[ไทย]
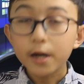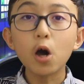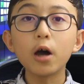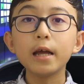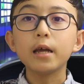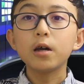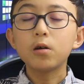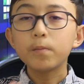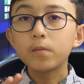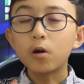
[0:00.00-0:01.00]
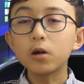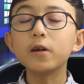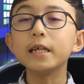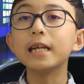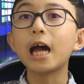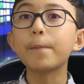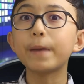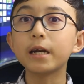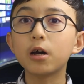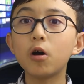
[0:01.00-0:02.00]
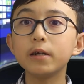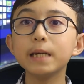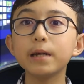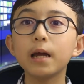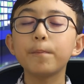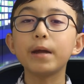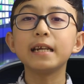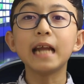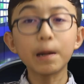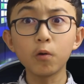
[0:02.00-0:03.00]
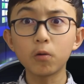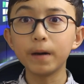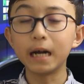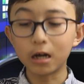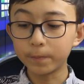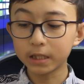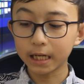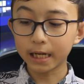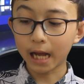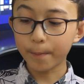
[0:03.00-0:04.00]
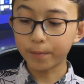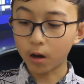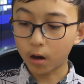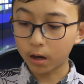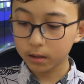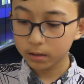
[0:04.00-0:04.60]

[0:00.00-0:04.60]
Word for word: โดยคนคนนี้นะครับเป็นคนที่เป็นนักบุกเบิกคอมพิวเตอร์นะครับของ